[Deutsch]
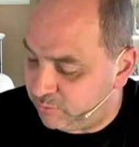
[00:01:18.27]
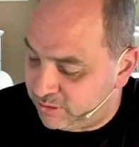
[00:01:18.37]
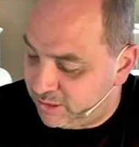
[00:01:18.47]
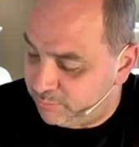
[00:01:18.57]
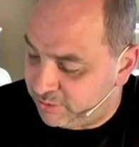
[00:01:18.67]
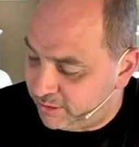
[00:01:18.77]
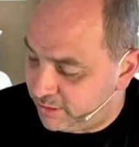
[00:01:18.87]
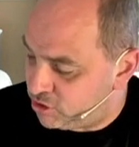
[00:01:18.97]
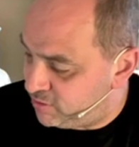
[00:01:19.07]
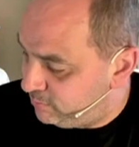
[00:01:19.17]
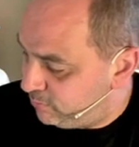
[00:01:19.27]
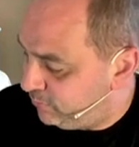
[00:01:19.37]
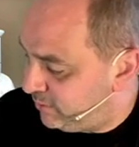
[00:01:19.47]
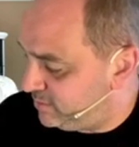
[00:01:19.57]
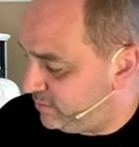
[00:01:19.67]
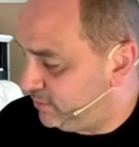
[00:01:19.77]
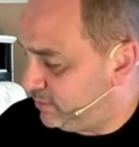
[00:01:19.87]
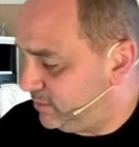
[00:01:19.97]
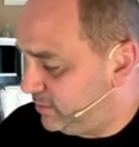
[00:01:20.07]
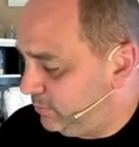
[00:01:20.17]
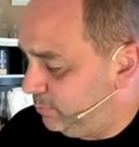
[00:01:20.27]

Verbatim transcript: wird die Lampe dann anschließend befestigt